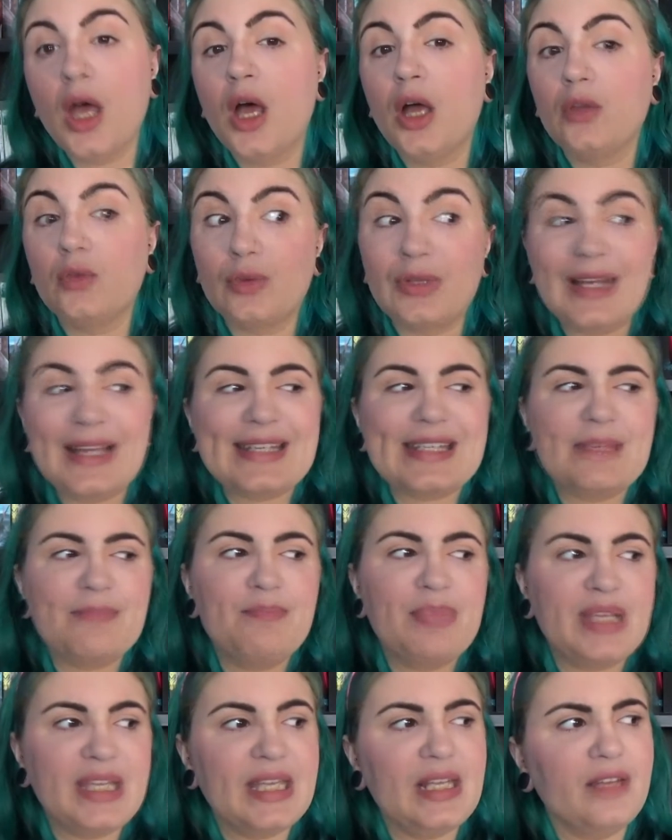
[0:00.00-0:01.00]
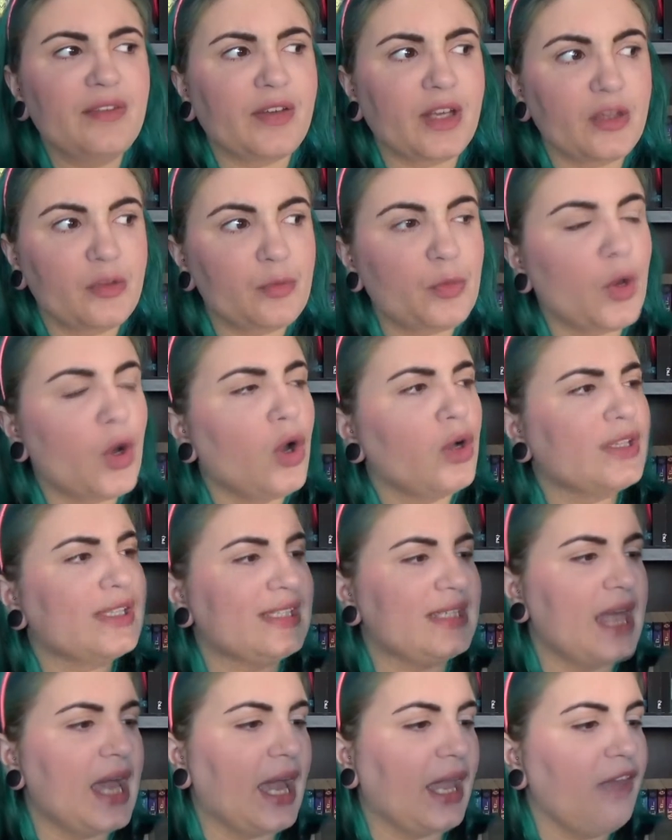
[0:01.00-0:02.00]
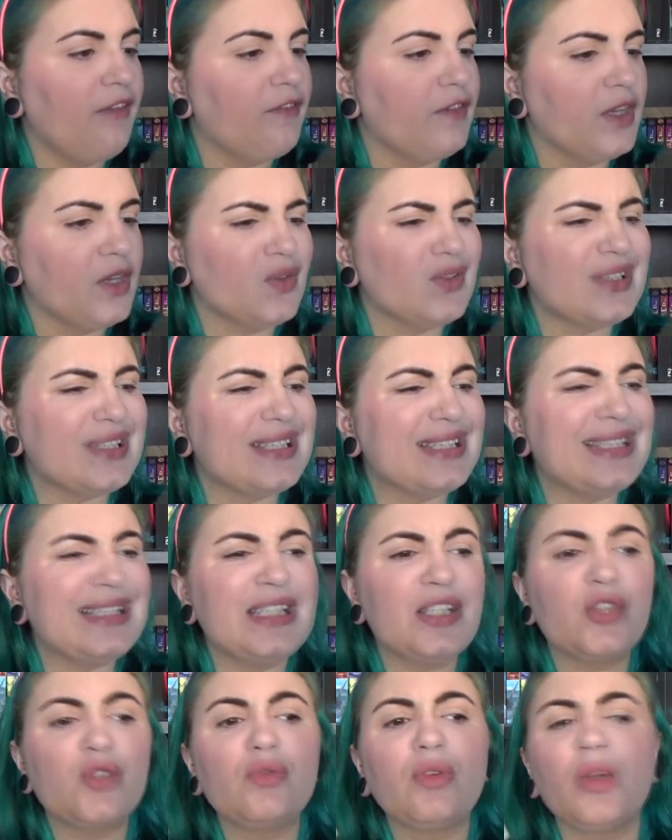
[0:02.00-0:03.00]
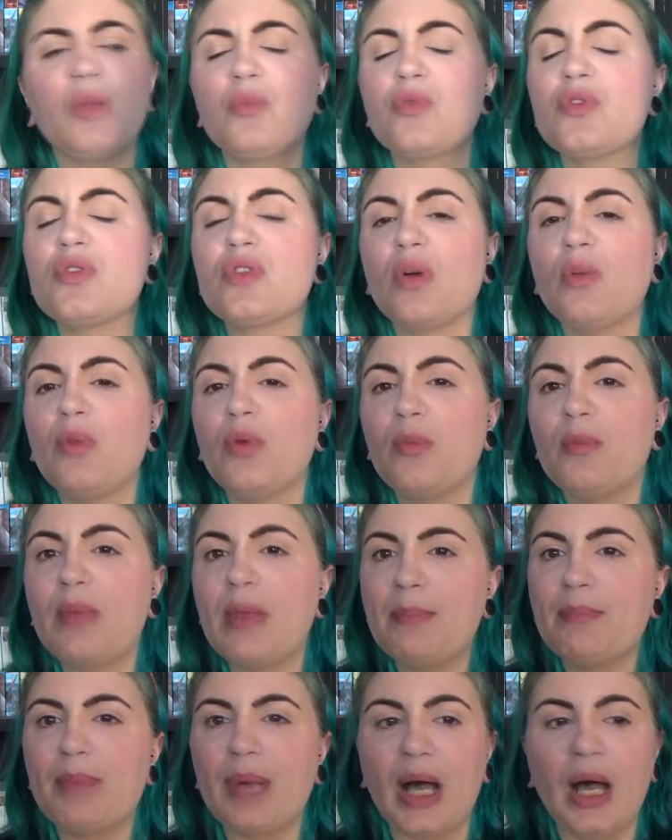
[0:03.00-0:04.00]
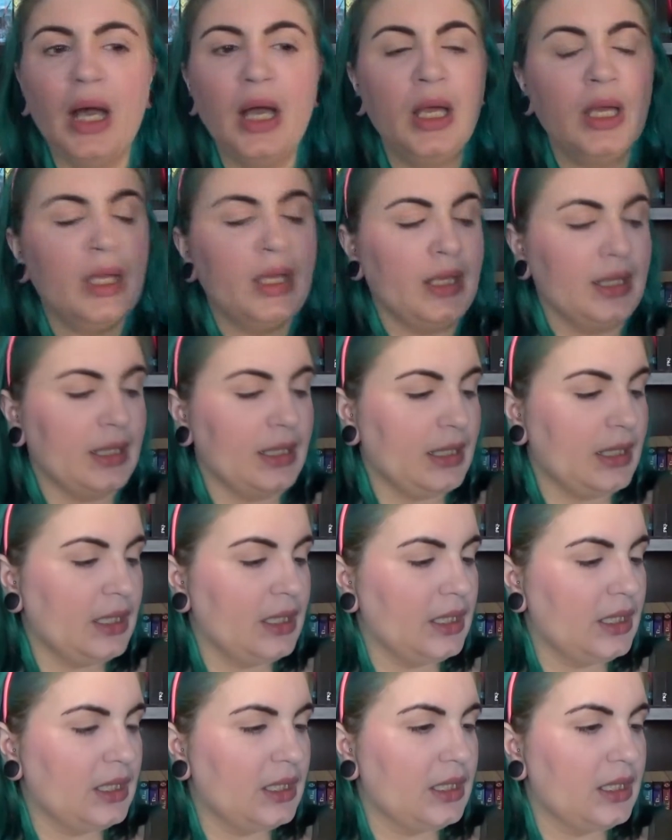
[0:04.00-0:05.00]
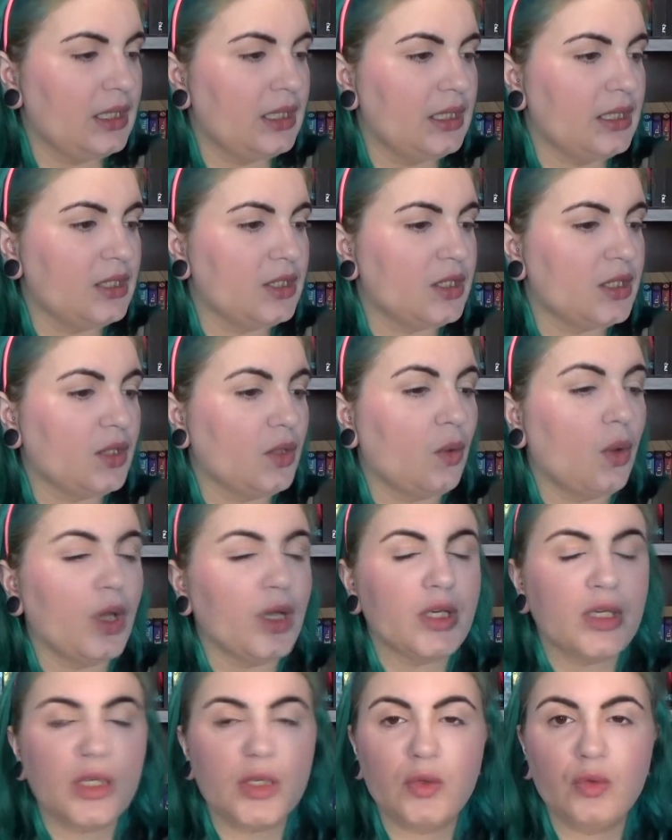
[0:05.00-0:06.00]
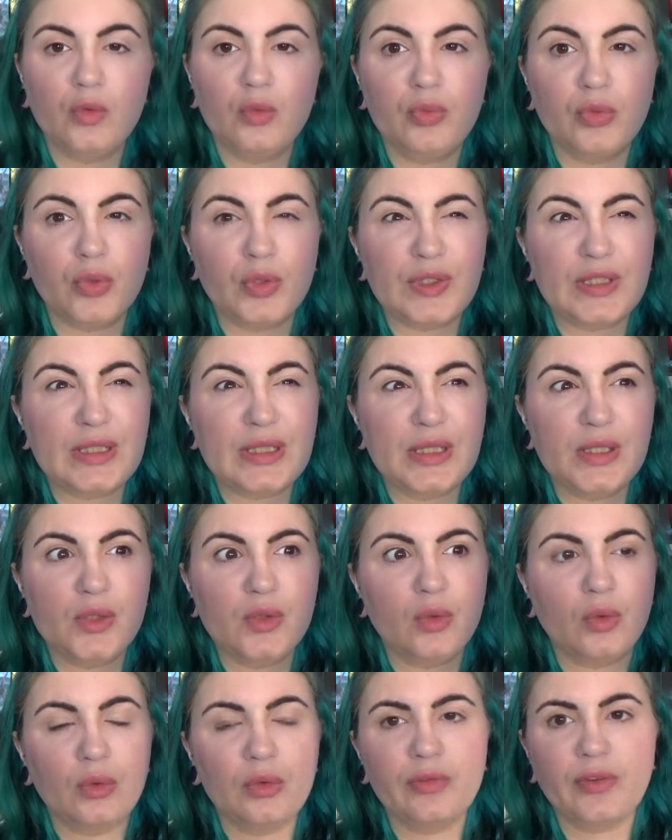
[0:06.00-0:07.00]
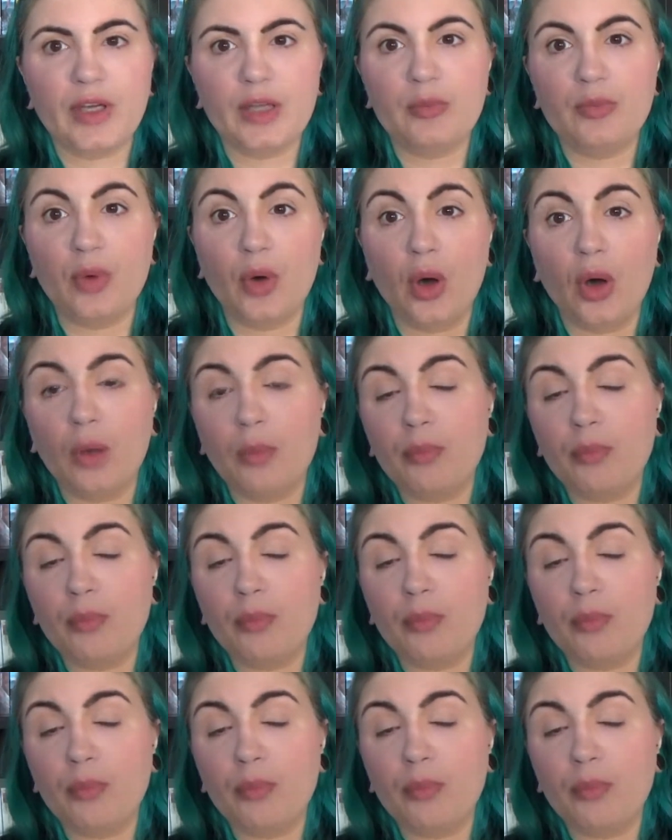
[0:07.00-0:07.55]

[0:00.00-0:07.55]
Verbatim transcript: Donc là, j'ai payé les frais de port. C'est arrivé en 6 jours, il me semble, même pas. Et je crois que j'ai eu pour 6 euros de frais de port.